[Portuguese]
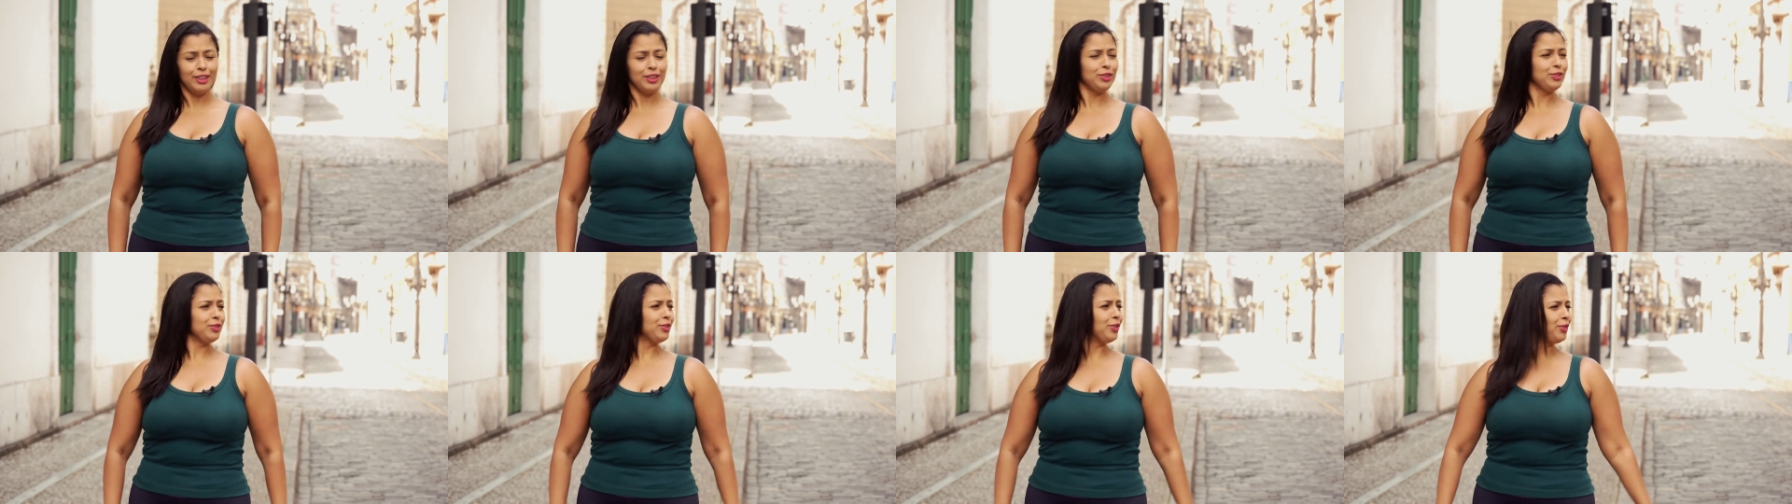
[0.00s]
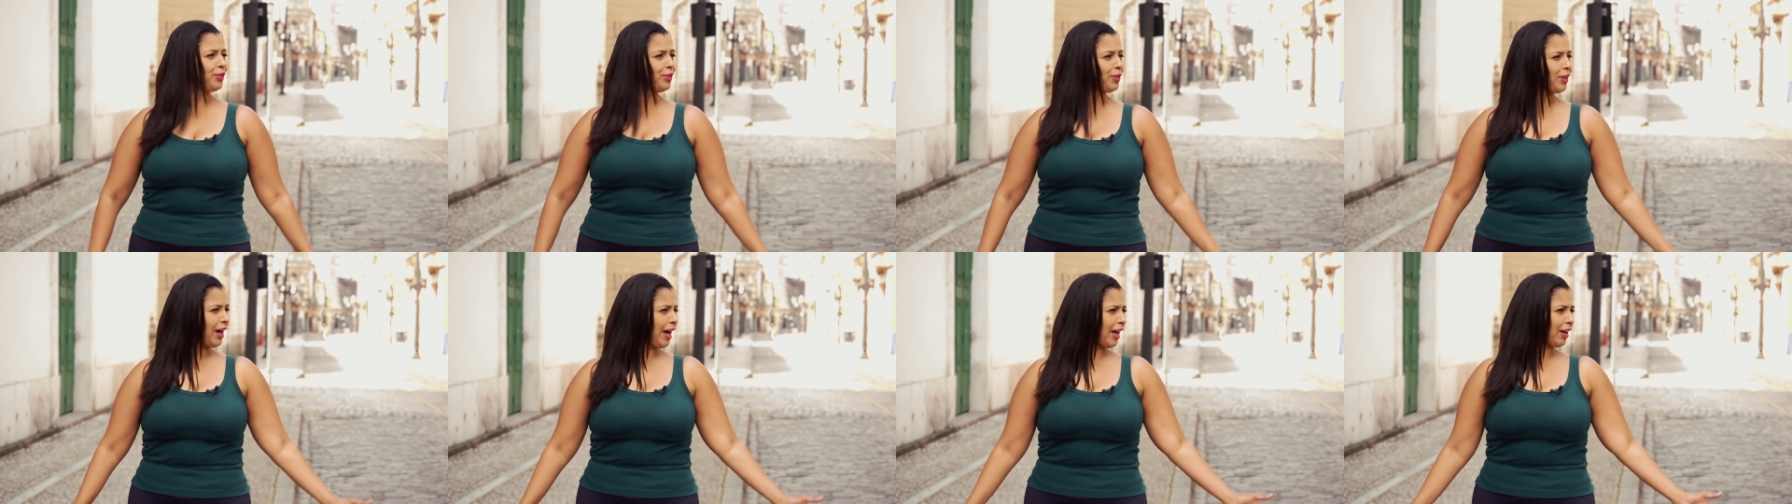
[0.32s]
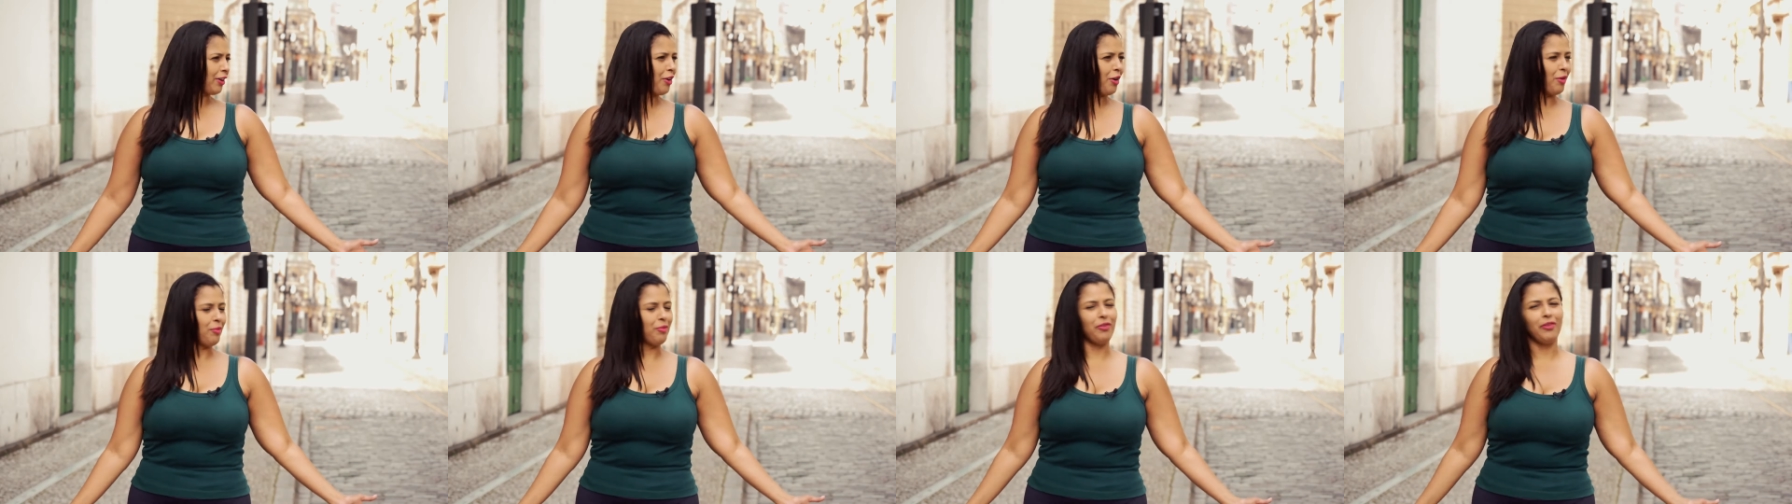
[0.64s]
Num lugar
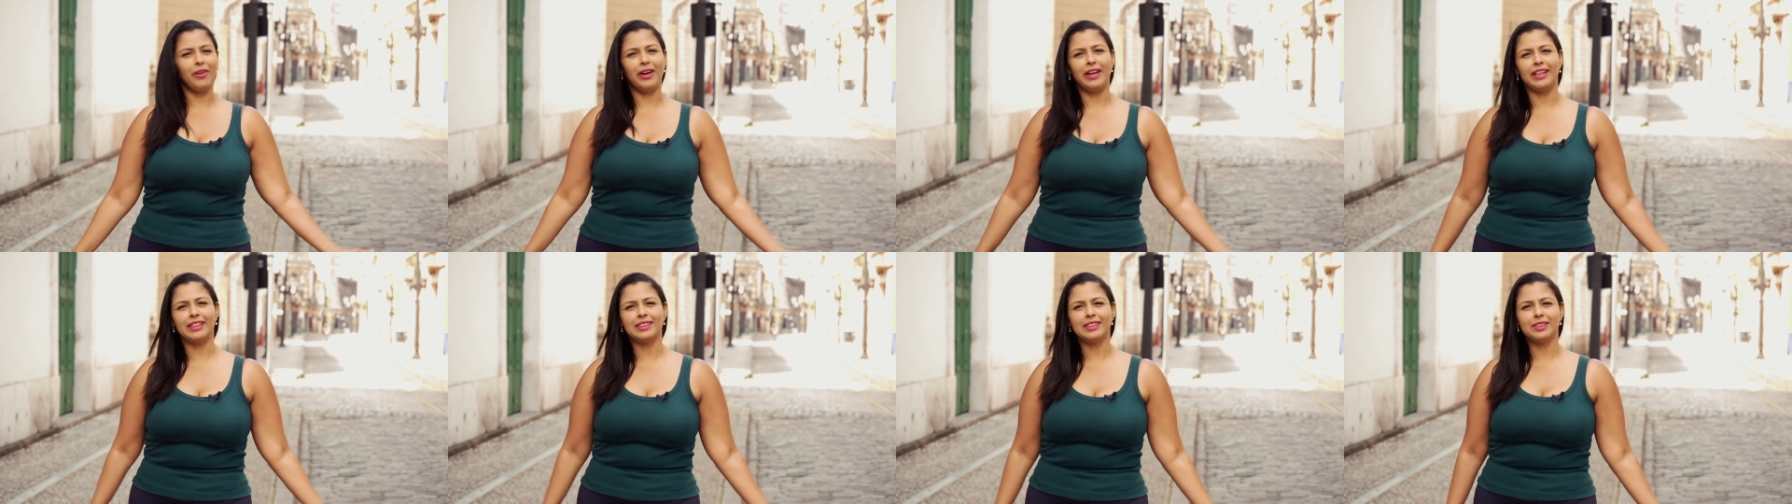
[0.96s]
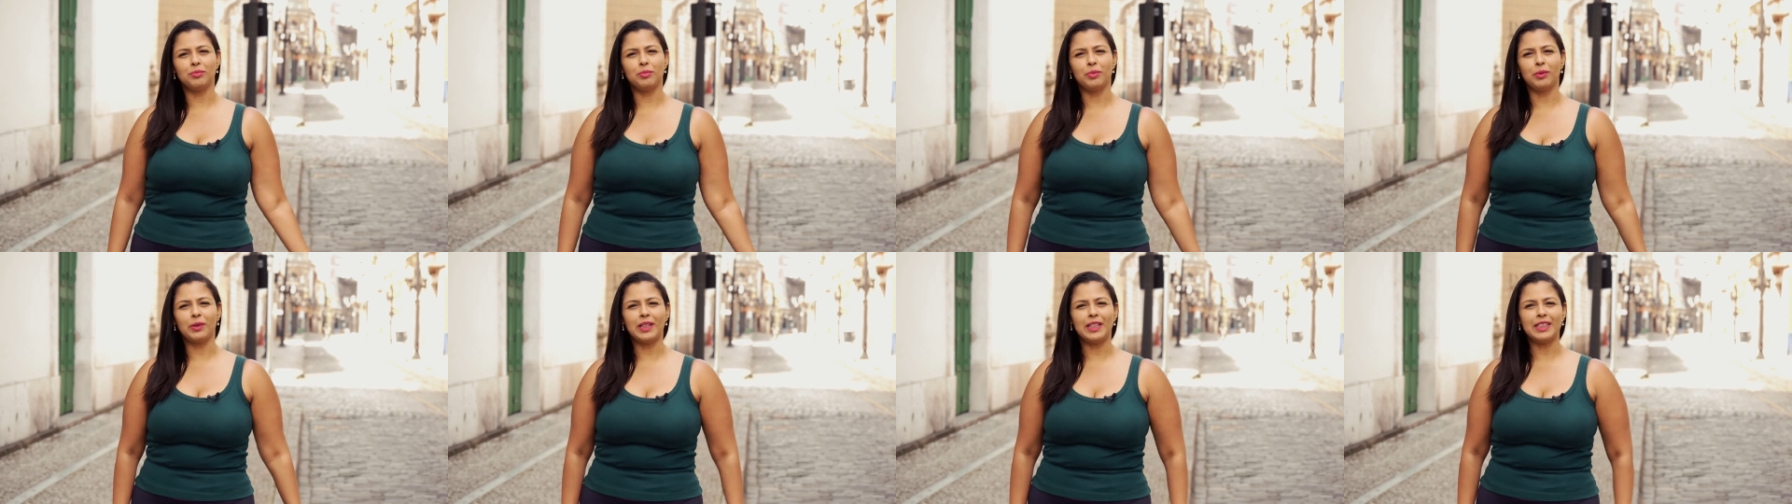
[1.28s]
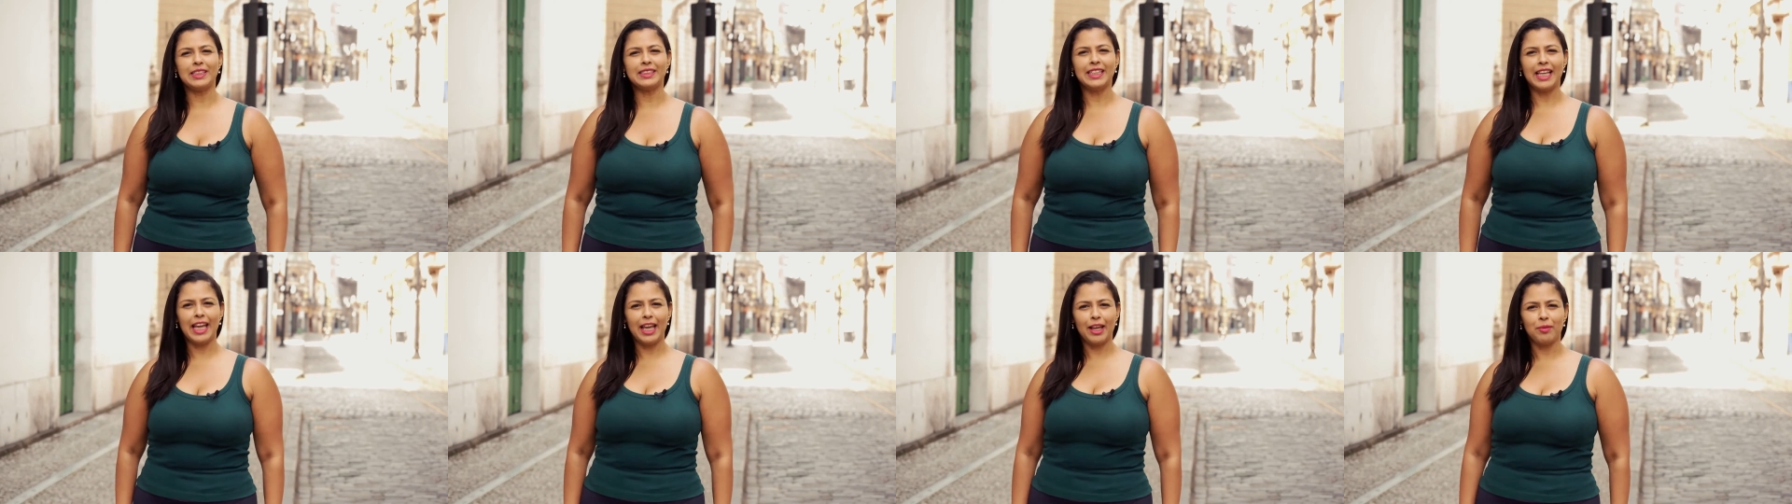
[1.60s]
como esse, por
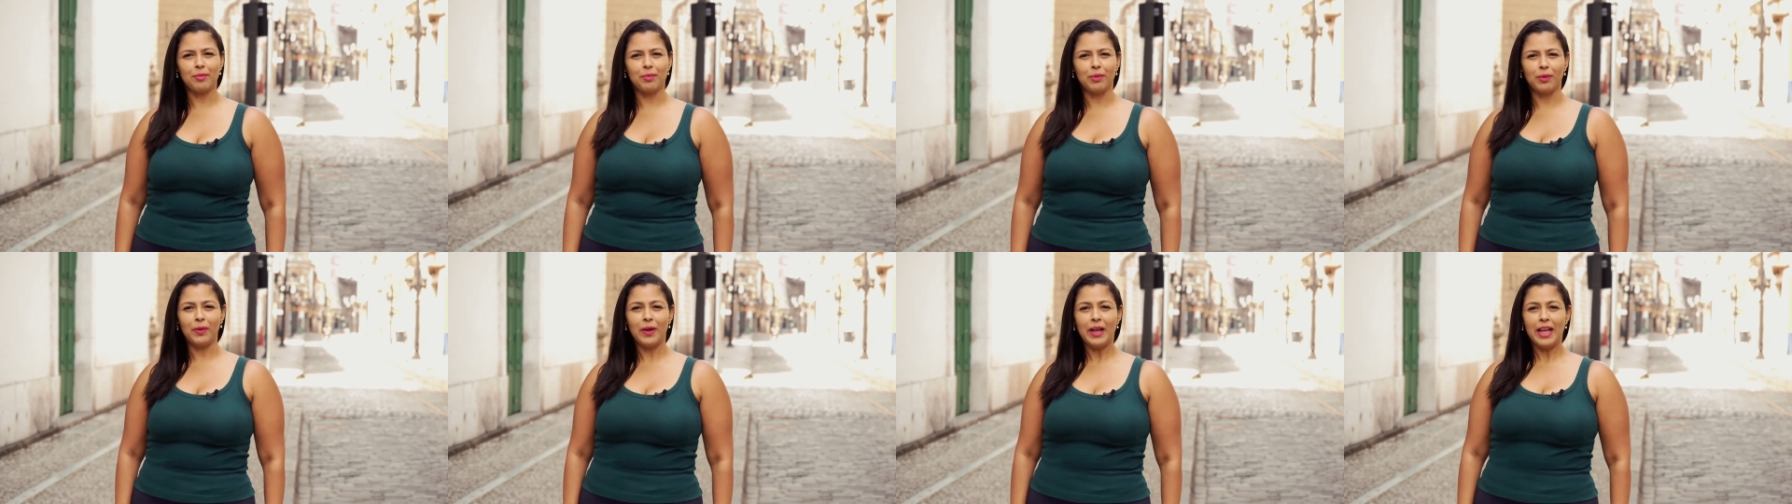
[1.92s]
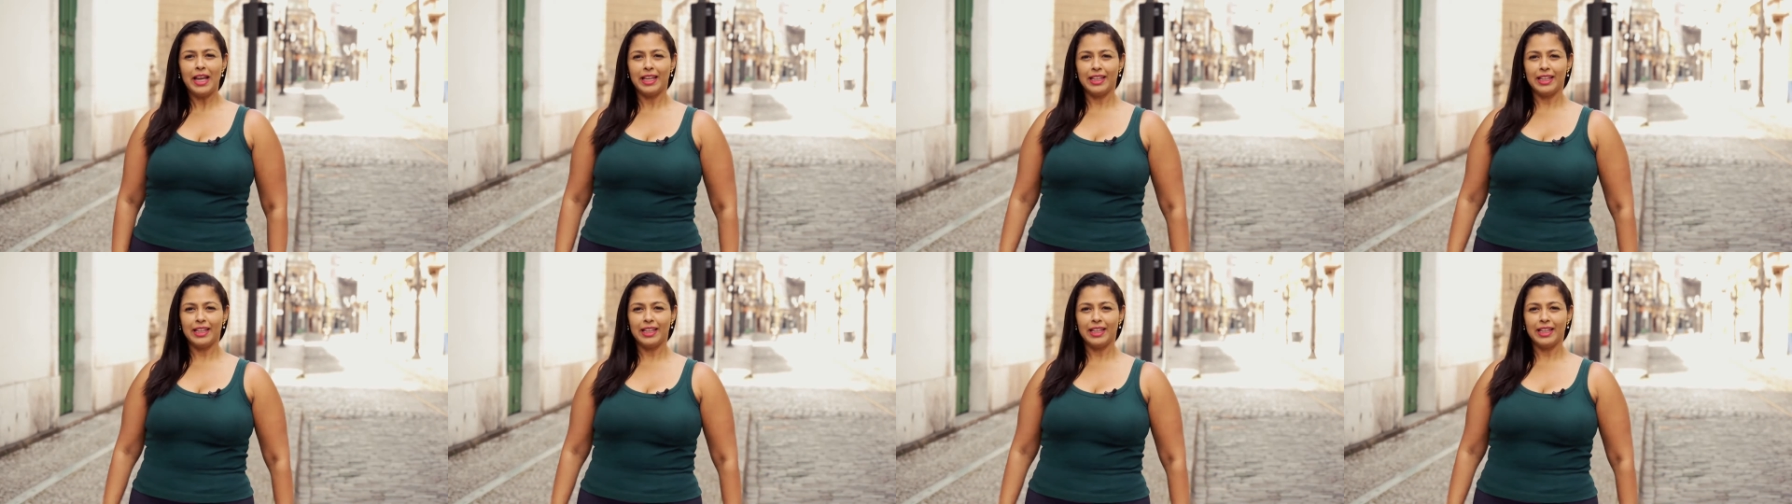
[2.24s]
exemplo,